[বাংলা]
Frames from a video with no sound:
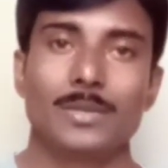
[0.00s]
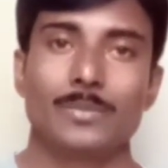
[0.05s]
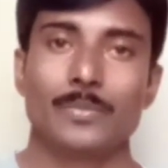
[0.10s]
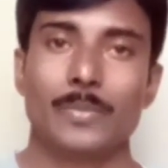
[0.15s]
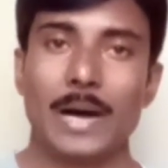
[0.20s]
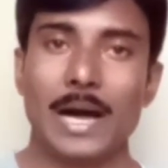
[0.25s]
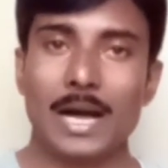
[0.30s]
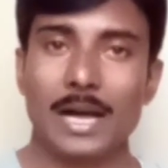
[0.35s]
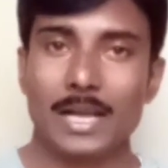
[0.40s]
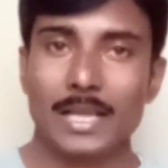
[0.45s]

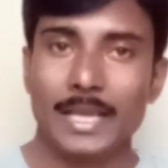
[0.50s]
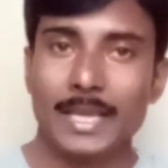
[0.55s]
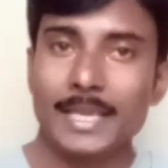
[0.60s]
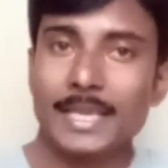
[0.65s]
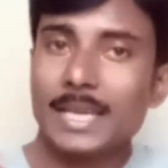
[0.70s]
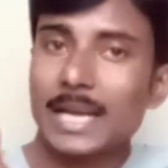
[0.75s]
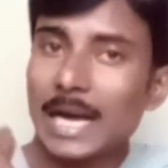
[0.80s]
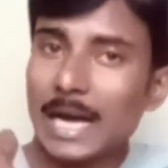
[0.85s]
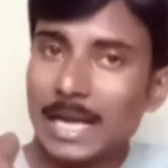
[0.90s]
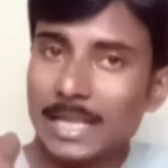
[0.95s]
বা এই
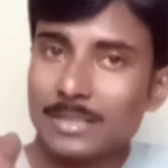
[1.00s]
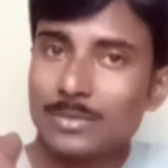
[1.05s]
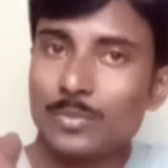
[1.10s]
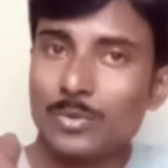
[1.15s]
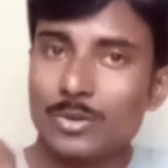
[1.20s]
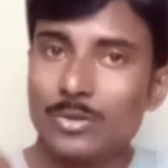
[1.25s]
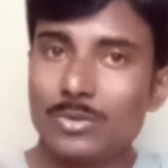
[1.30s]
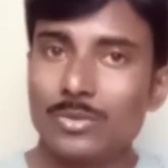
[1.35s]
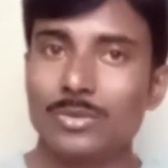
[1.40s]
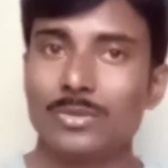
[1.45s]
কাঁধ
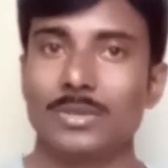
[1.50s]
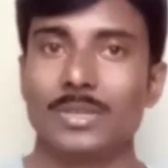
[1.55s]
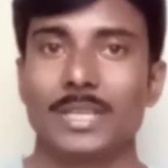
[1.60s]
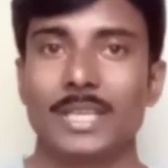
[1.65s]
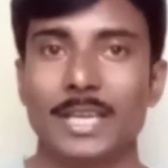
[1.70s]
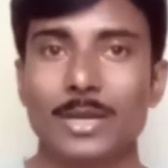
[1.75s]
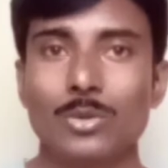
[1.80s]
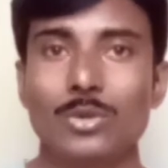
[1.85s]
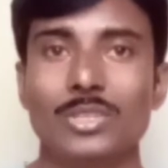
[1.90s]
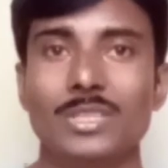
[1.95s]
বলুন
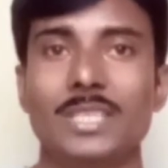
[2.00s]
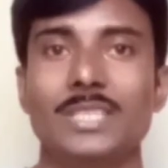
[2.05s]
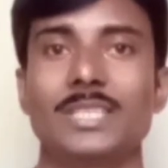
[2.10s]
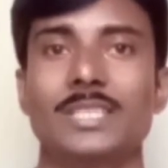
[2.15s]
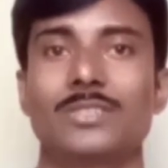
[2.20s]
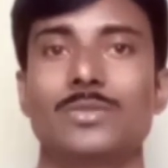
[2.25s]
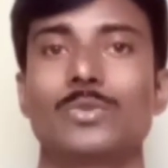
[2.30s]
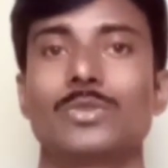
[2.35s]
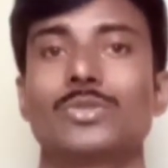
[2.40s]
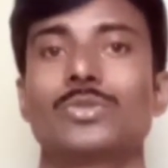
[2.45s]
এগুলোতে যে
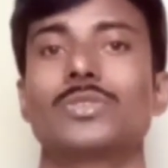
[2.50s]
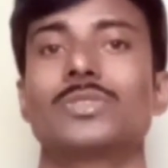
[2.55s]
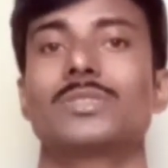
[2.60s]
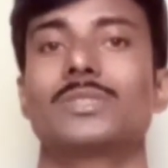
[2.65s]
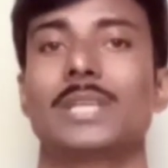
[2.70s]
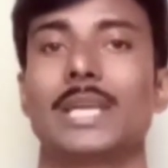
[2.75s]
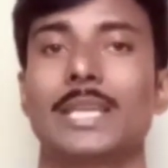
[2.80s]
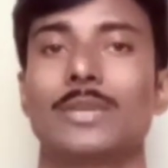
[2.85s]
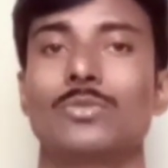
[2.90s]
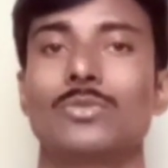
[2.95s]
সমস্ত
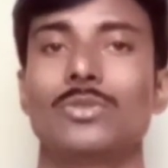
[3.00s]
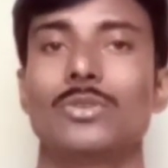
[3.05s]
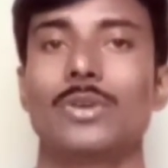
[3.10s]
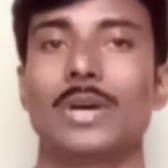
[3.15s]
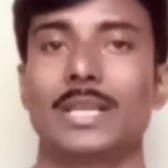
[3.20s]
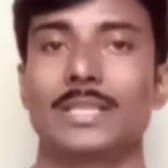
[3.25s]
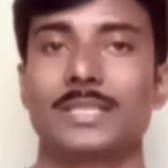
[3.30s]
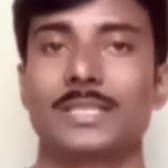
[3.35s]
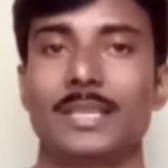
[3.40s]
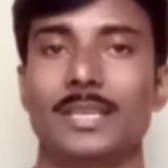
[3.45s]
স্নায়ুগুলো
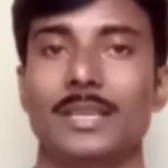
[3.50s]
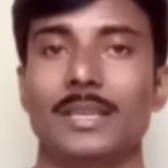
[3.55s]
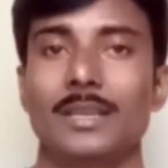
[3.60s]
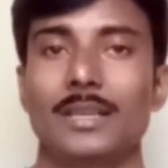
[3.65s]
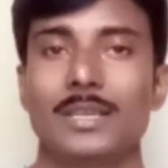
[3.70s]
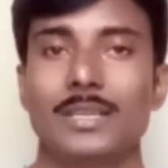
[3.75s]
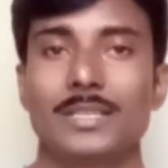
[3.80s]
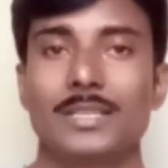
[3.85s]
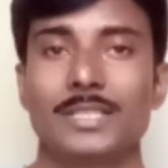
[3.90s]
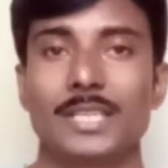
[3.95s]
আছে
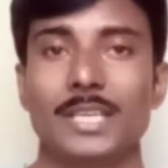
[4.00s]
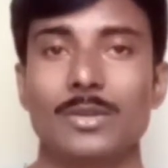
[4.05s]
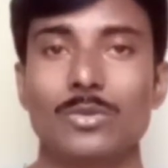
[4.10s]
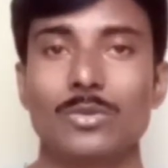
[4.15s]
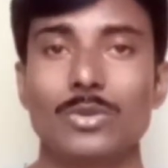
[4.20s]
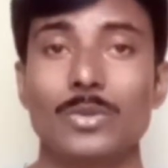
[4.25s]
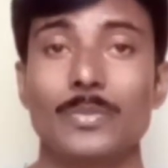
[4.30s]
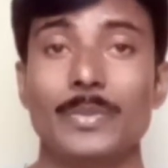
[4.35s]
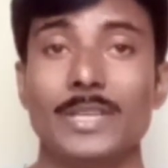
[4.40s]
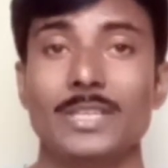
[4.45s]

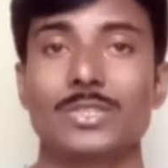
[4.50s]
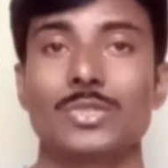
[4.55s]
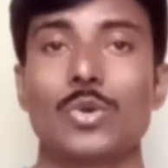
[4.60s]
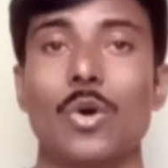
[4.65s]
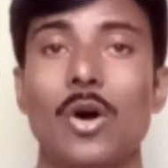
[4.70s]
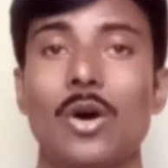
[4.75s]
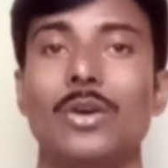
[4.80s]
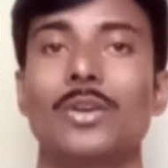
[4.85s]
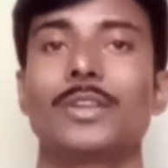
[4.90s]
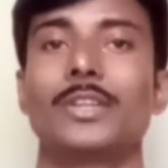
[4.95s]
সেগুলো বেশ
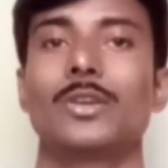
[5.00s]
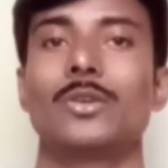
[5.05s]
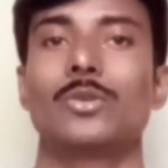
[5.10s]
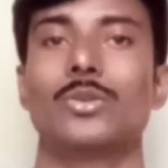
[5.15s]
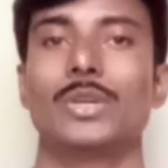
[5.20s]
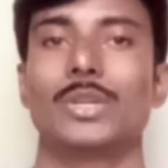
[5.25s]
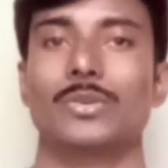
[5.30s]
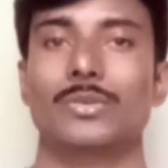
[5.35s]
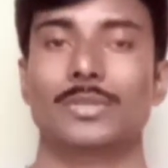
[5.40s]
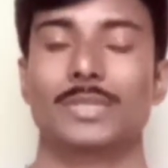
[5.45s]
সক্রিয়
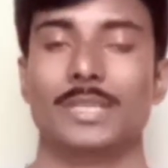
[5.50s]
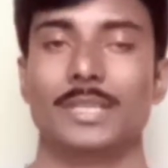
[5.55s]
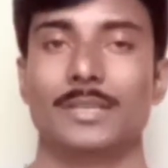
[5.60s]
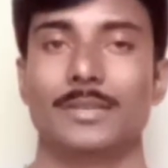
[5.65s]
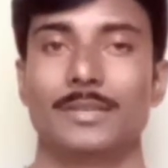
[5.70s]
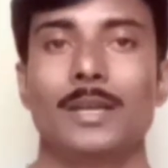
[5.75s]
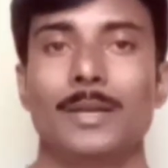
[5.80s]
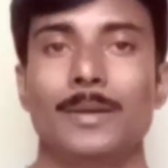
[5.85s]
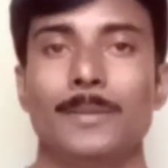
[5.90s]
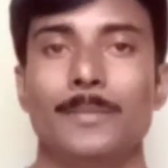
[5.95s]
হয়ে ওঠে
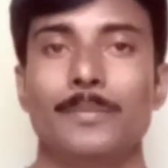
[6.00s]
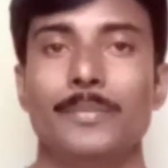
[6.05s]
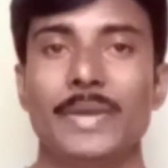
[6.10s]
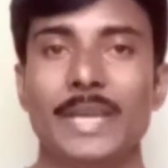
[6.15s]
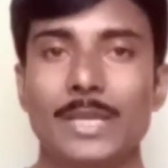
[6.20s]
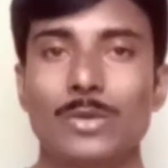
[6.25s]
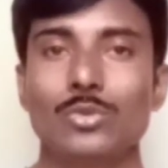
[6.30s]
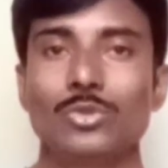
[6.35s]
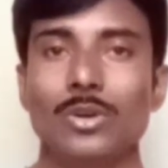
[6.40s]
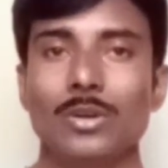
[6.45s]

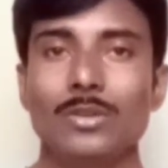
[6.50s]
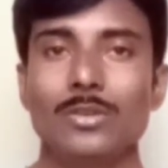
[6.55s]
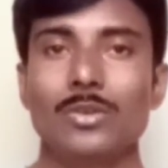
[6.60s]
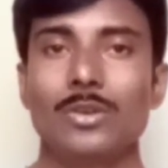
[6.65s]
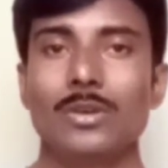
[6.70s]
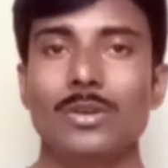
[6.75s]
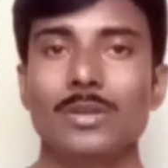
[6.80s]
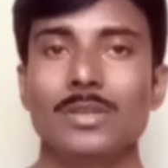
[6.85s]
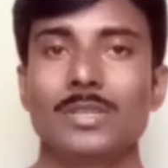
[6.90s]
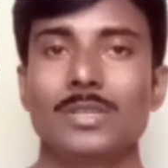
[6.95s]
মেরুদণ্ড
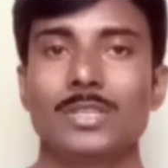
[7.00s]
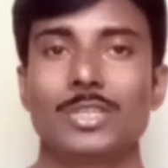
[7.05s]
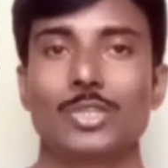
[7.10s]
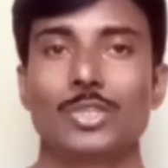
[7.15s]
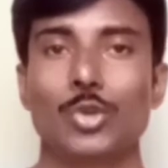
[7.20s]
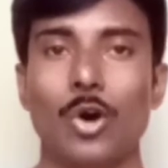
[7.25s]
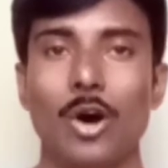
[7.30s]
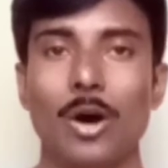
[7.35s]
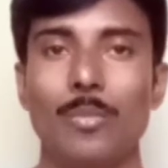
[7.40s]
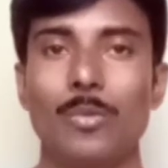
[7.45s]

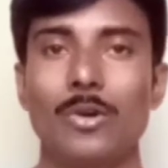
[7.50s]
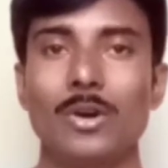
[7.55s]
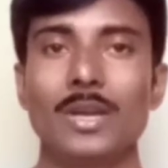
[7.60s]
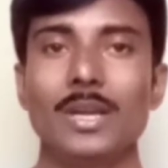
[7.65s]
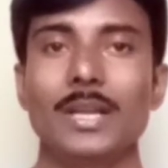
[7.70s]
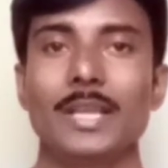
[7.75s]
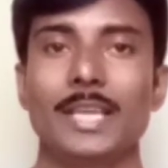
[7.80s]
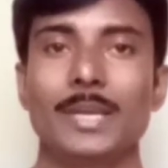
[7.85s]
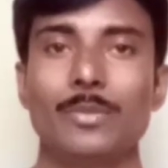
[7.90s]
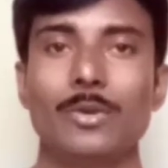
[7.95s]
সবল
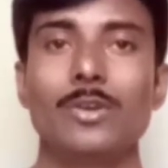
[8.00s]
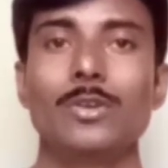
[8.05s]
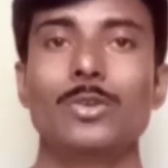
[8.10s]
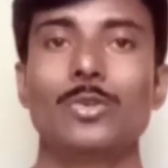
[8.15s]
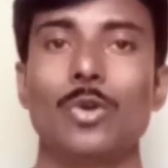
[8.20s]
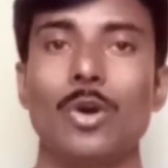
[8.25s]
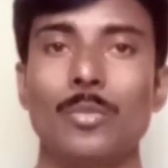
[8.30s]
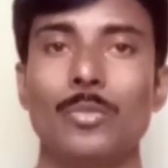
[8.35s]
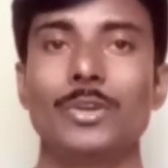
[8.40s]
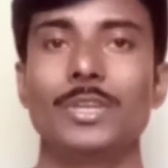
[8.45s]
এবং
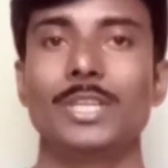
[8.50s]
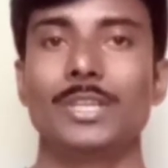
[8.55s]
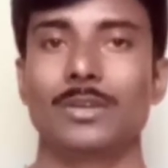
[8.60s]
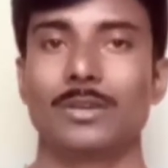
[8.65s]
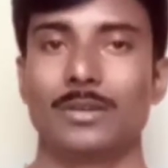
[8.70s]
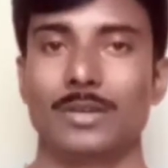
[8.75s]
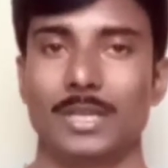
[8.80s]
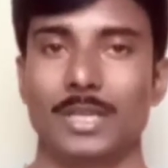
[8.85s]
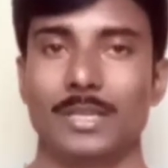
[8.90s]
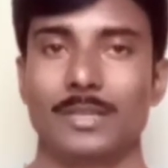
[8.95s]
নমনীয়
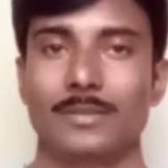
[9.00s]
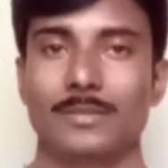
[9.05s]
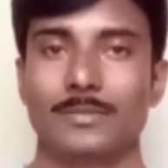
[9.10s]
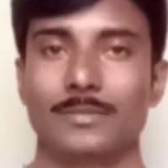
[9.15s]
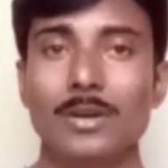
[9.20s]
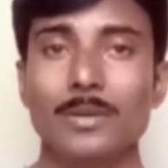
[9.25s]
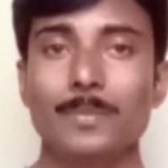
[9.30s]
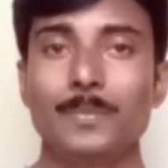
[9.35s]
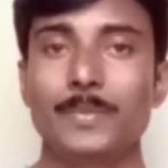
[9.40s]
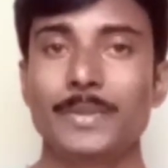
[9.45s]
হয়
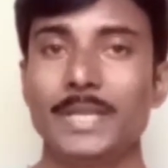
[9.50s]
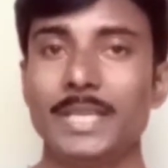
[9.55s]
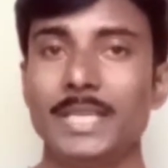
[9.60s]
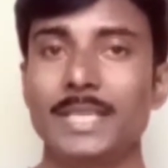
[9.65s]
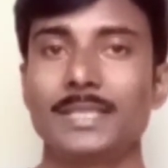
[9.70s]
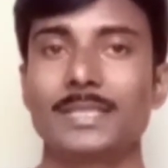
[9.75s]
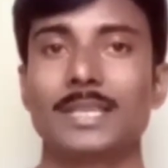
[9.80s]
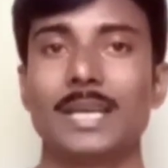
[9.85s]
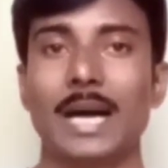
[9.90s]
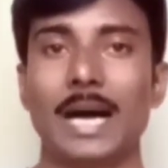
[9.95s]

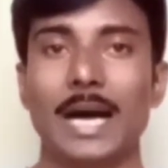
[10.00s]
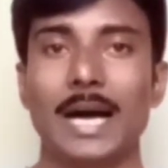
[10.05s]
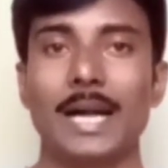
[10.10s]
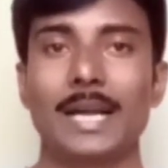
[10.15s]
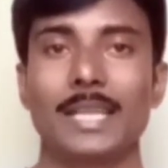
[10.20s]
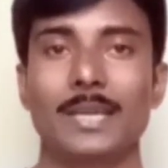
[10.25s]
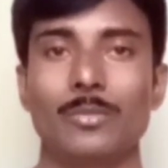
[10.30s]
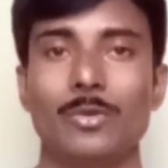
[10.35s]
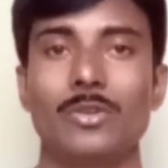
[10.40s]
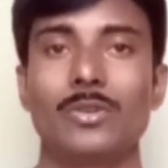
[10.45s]
পিঠ
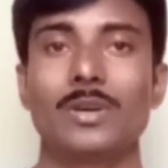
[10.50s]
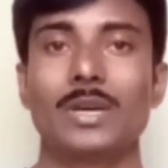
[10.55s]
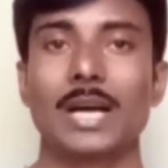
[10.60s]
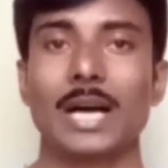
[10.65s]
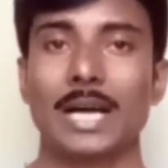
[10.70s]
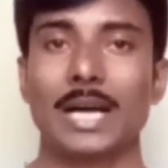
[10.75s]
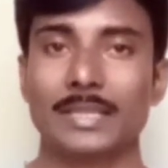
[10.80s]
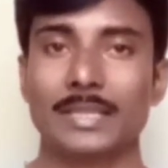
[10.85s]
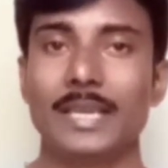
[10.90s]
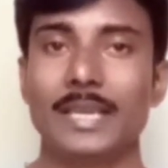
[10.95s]
ঘাড় এবং
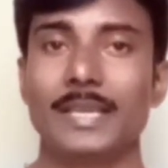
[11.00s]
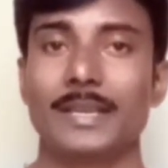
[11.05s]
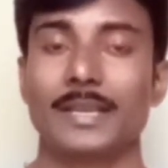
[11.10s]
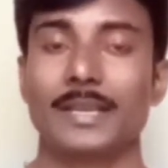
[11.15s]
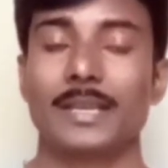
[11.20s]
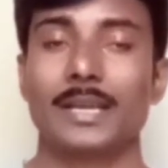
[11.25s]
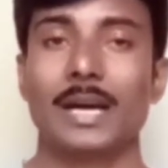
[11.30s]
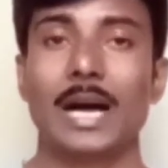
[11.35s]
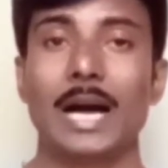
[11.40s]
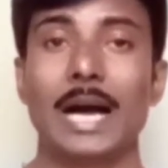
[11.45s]
কাঁধের
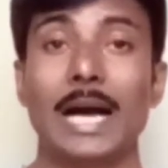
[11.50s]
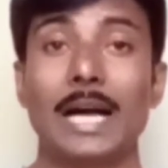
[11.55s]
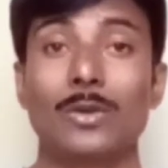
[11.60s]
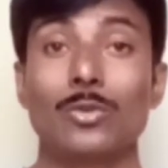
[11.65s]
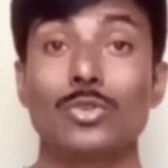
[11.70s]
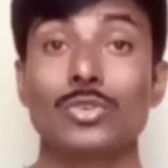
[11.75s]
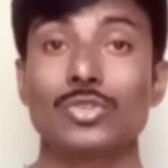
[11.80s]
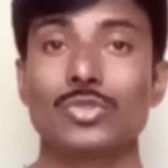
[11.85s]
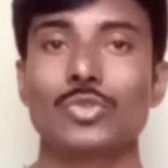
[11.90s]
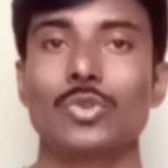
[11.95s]

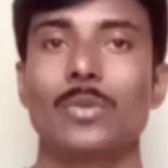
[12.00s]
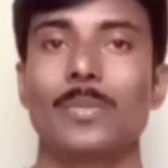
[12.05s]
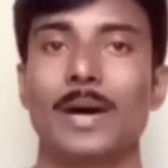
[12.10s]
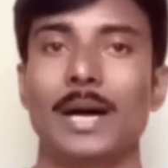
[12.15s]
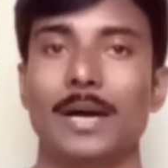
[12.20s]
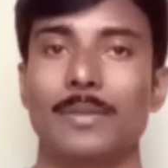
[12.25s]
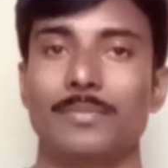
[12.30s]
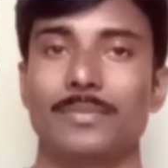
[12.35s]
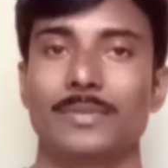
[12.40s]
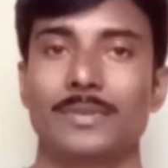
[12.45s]
আড়ষ্ট
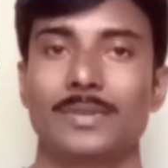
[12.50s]
ভাব